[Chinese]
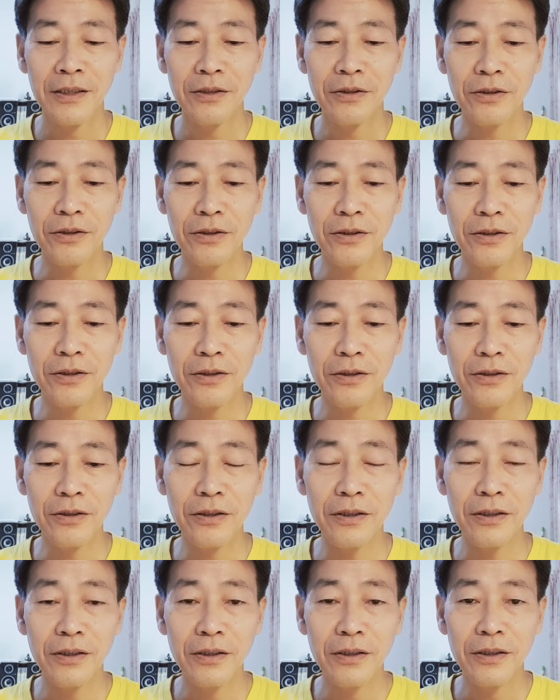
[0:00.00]
就是
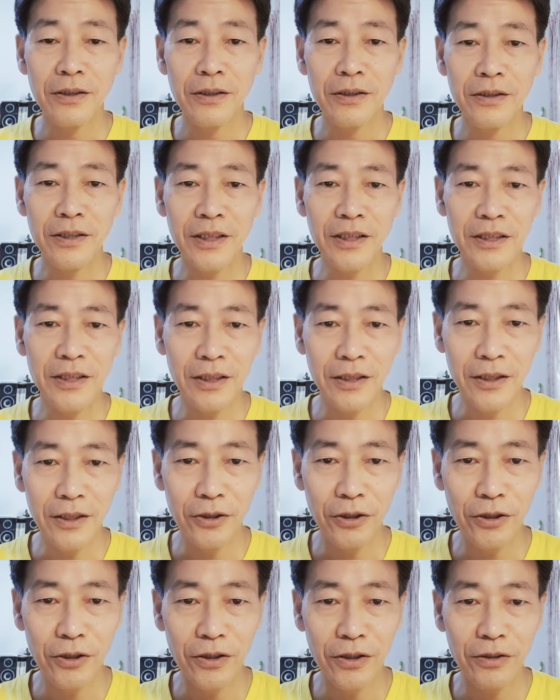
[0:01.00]
尽情的
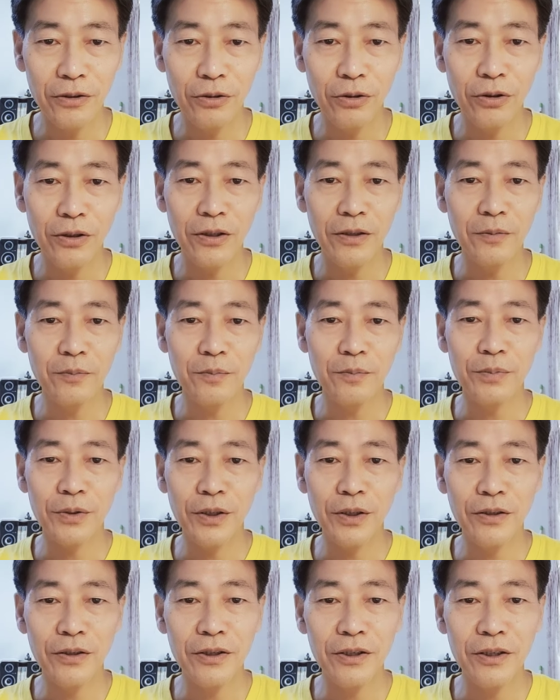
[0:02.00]
去做，不
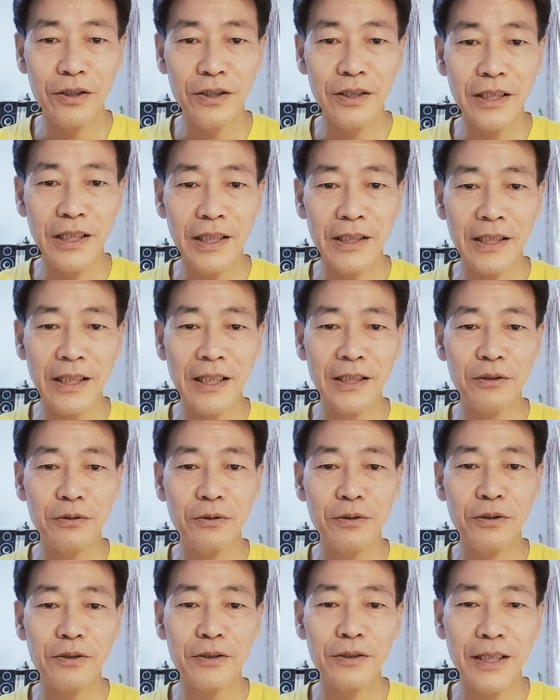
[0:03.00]
用去想太
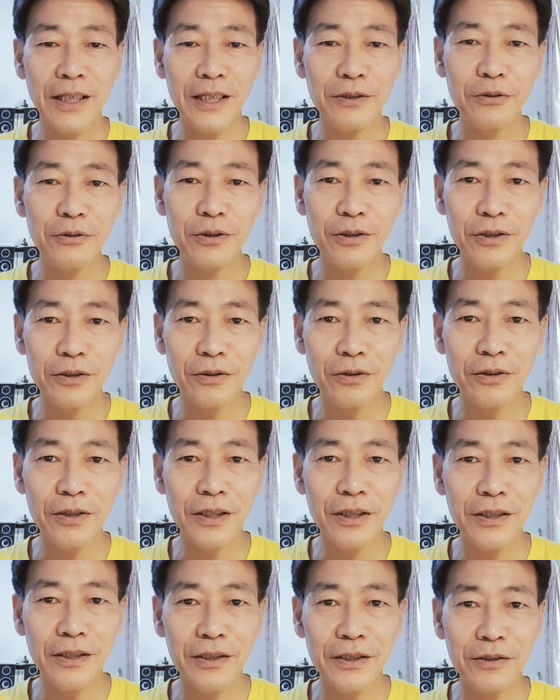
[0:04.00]
多，该做的功
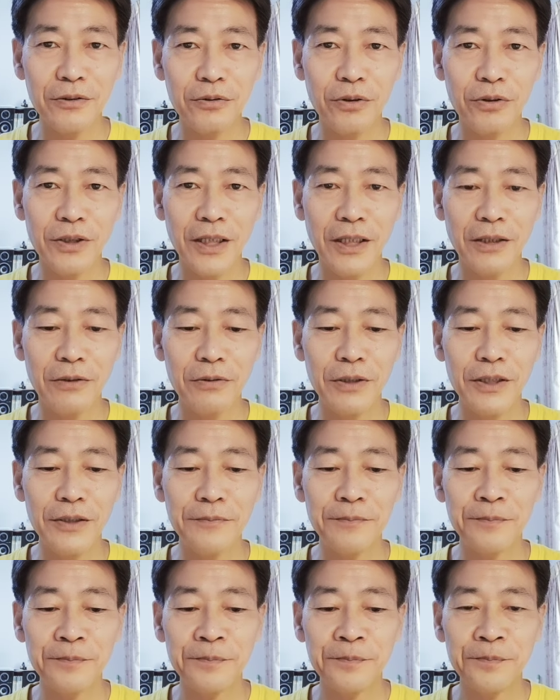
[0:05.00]
课做到
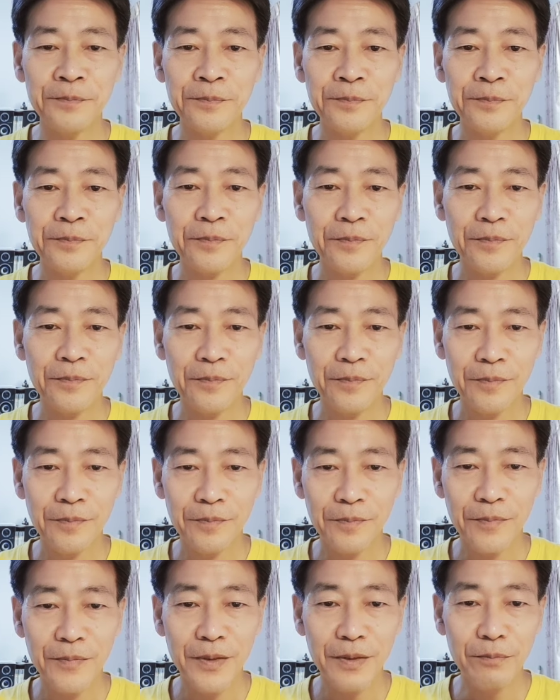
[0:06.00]
位，
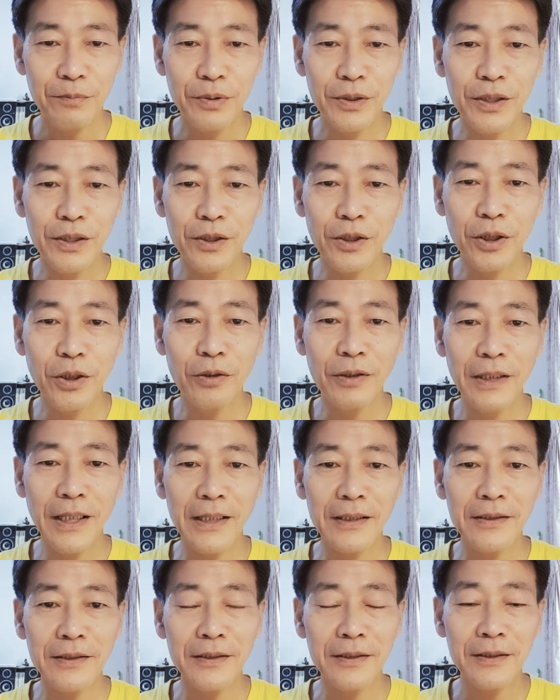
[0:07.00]
不能偷
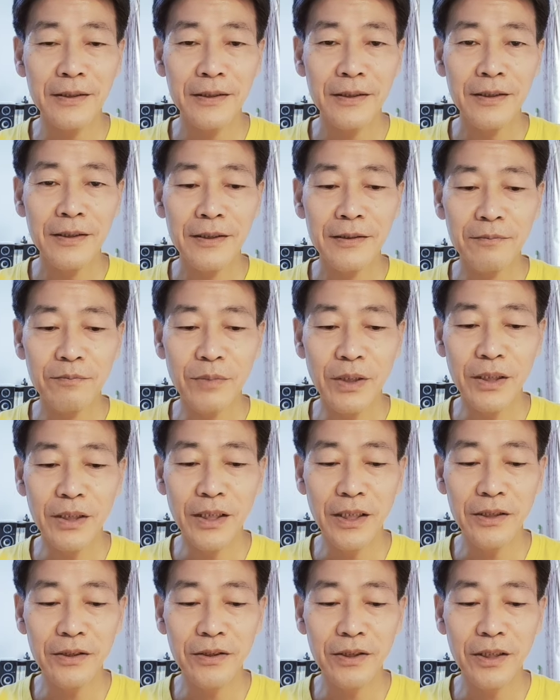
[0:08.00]
懒。每
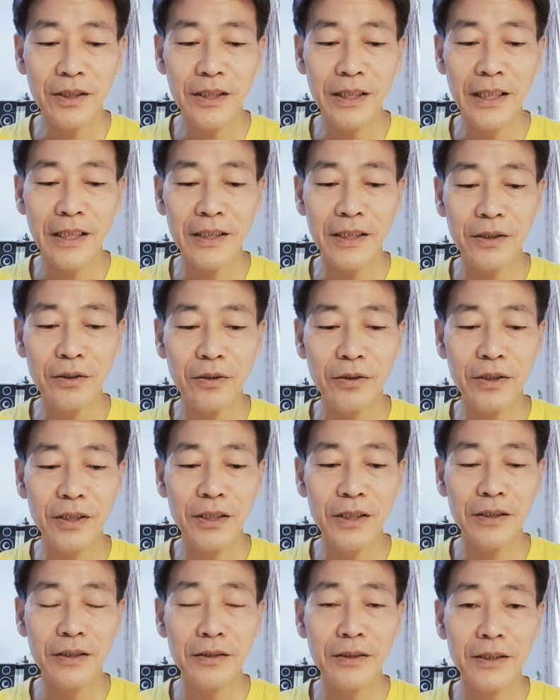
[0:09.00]
天十二样的功
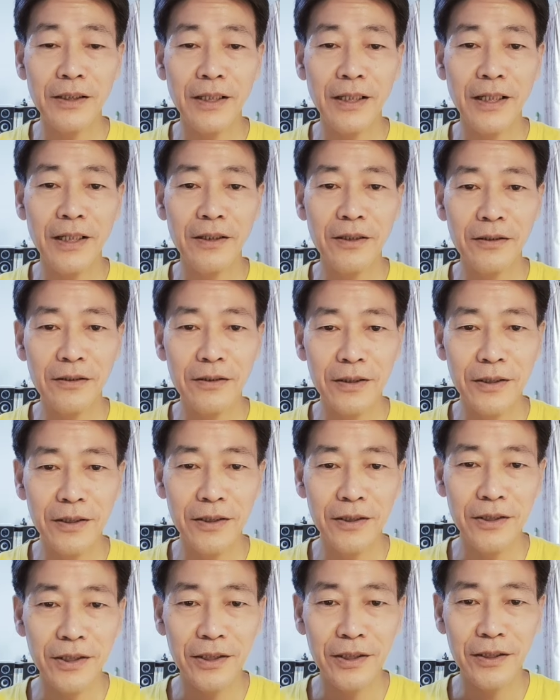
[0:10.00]
课，还有
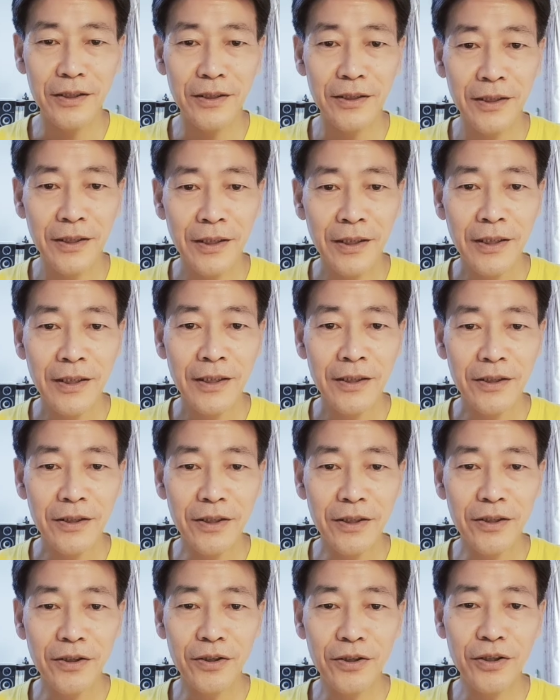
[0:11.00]
恶习，
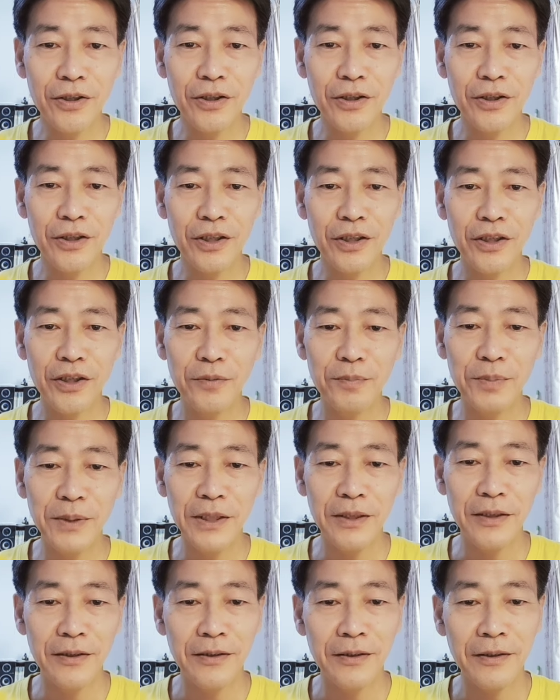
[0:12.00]
今日事今日
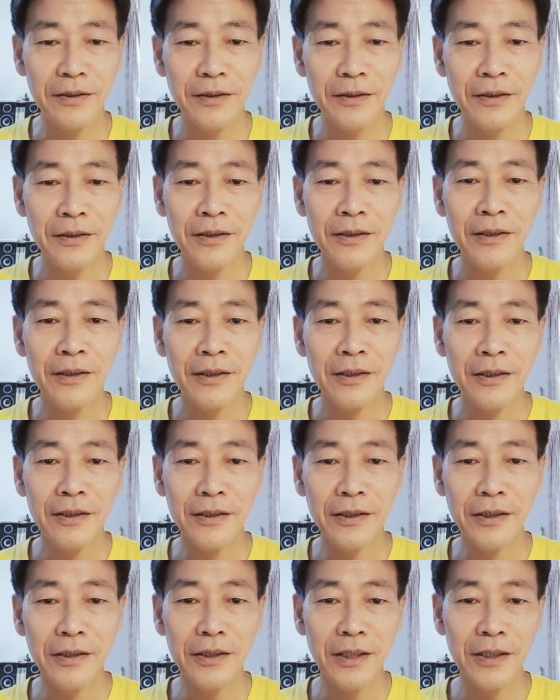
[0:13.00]
毕。
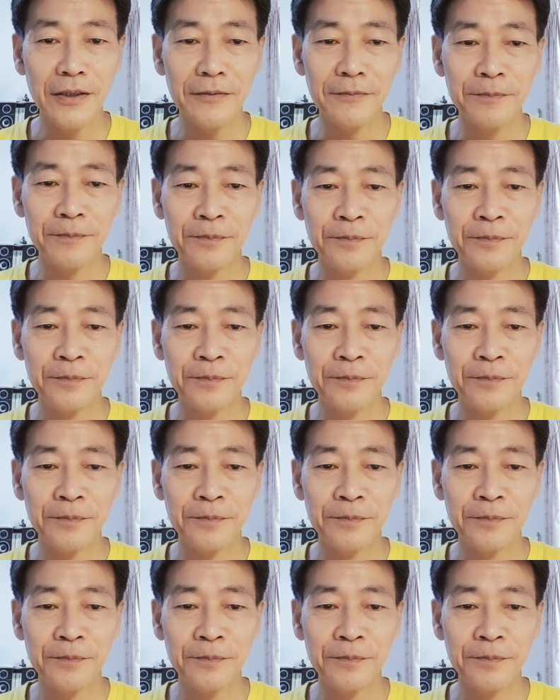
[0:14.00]
等等，